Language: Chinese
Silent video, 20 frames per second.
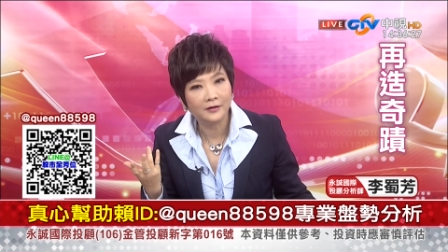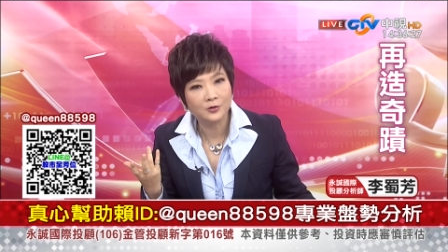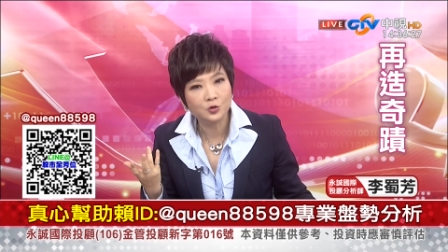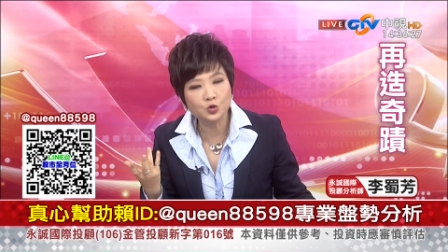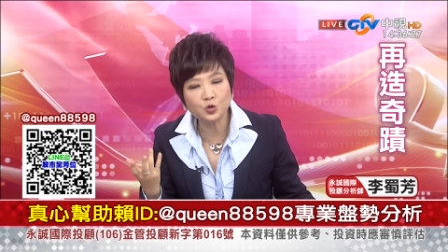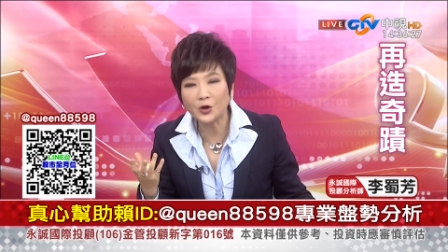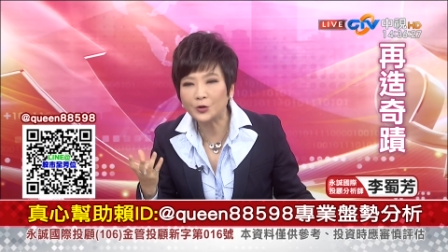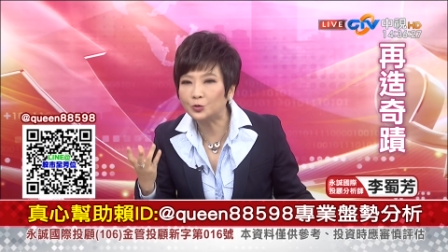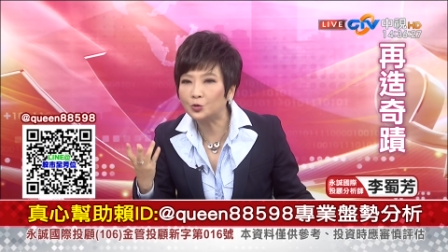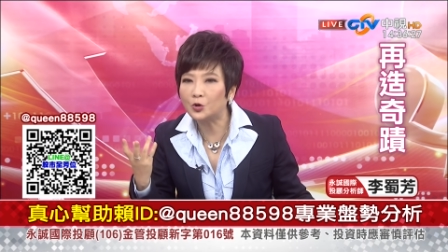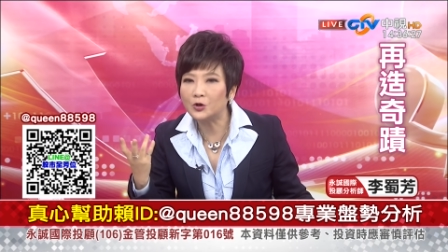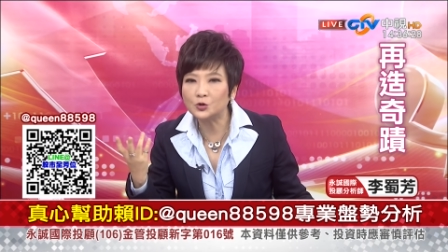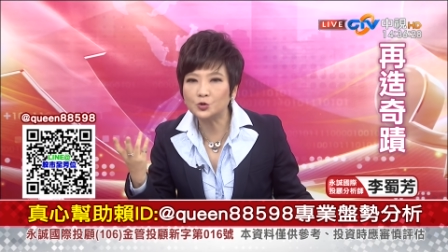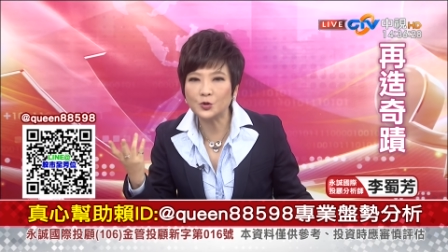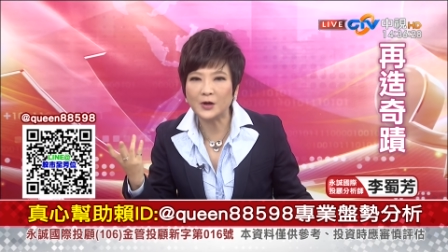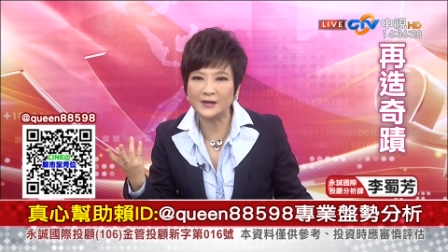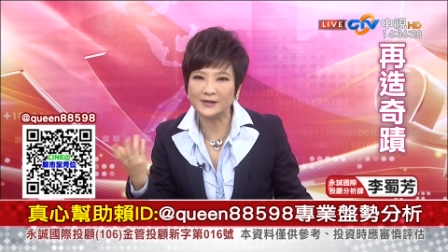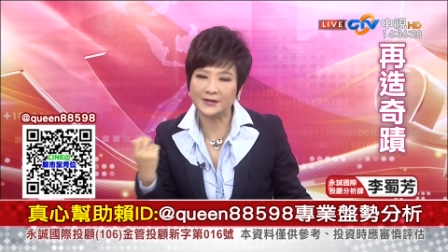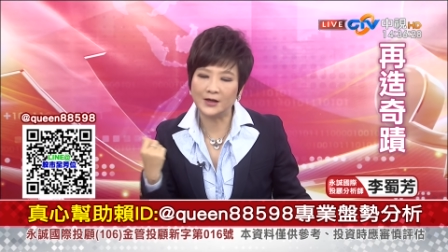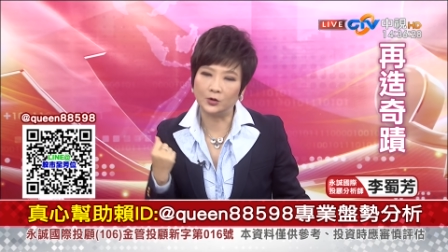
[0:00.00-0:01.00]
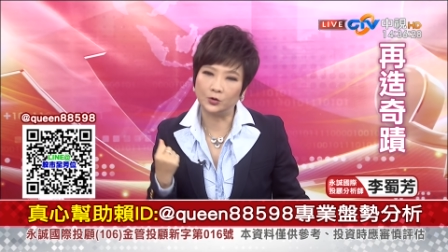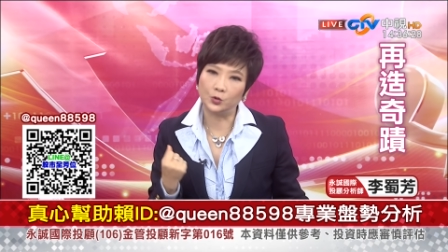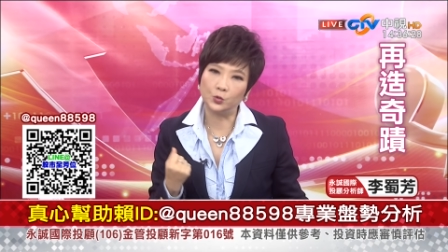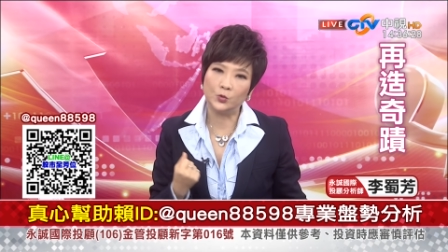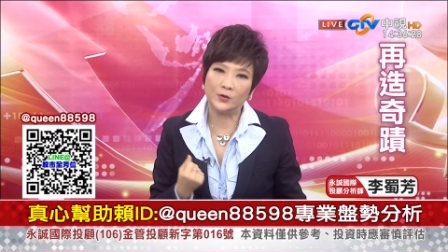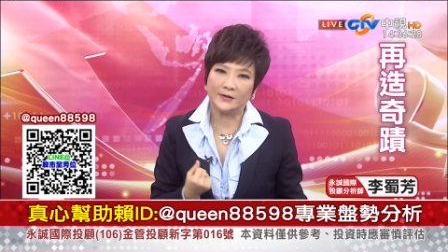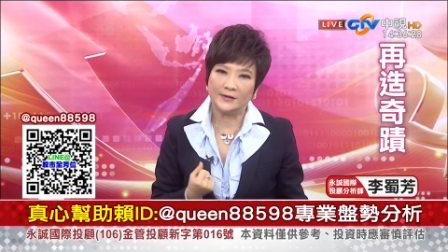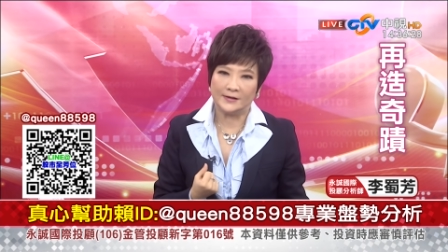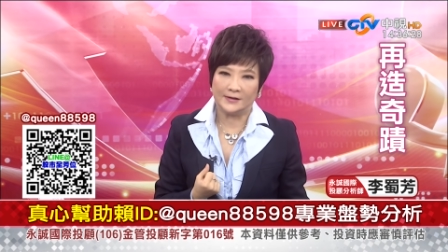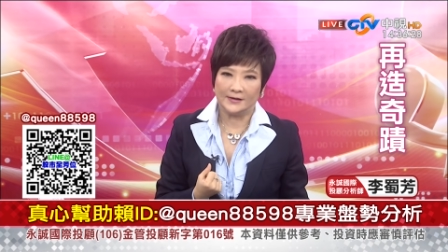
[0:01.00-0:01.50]
赚多赚少的
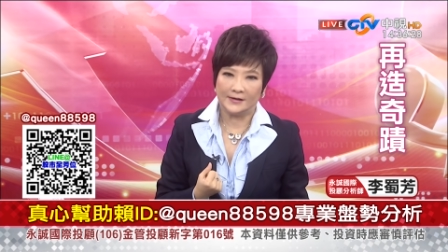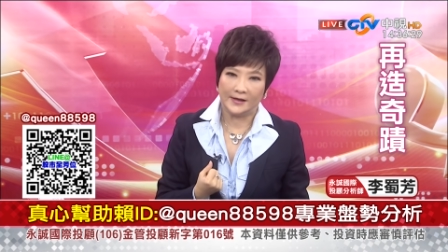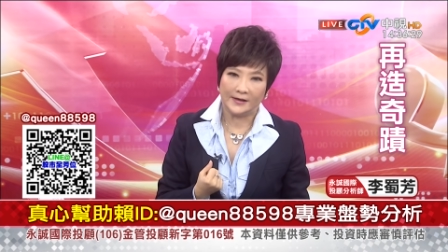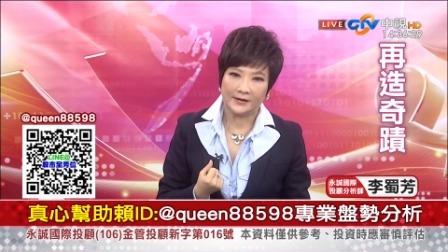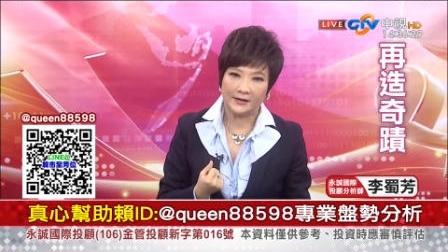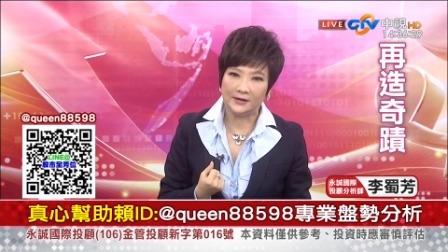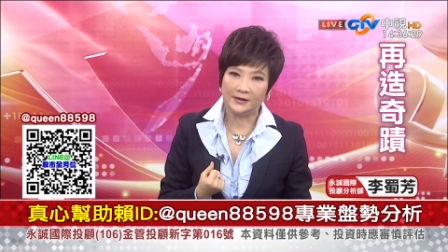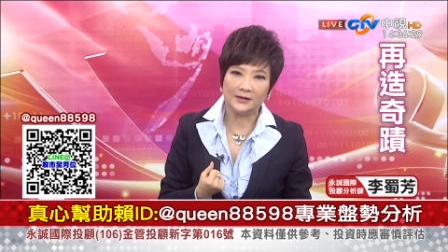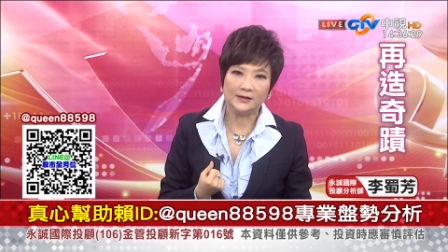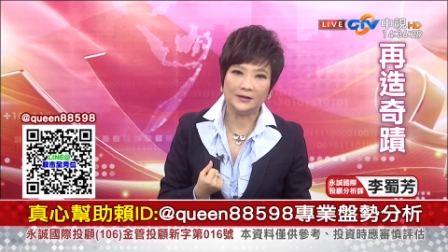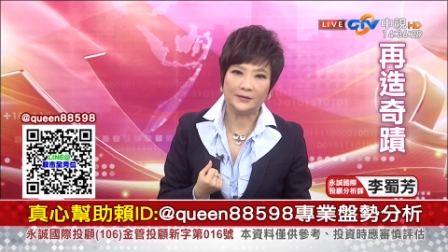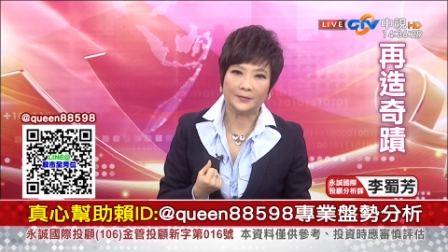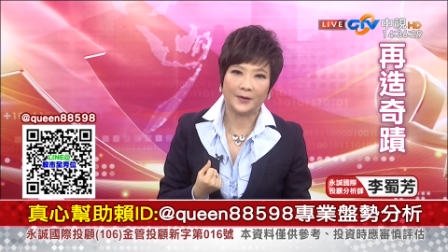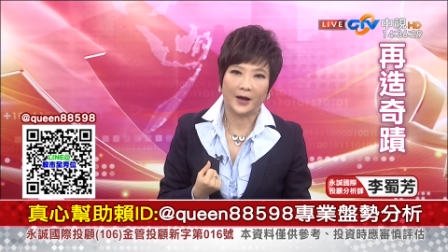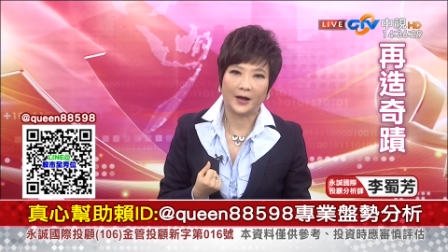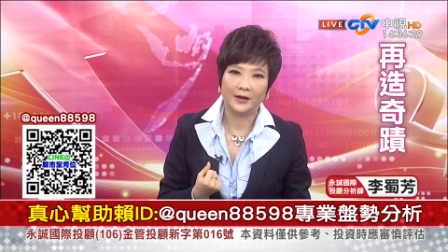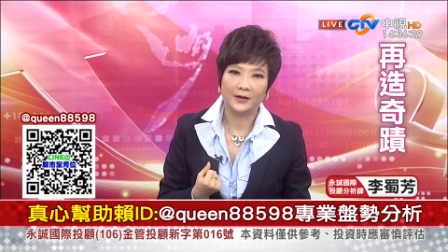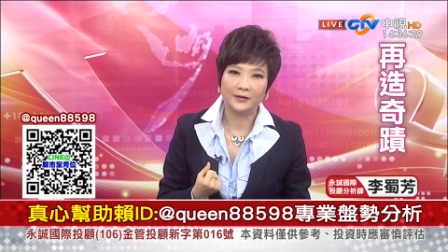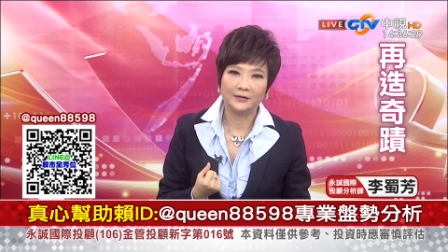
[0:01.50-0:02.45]
问题而已嘛，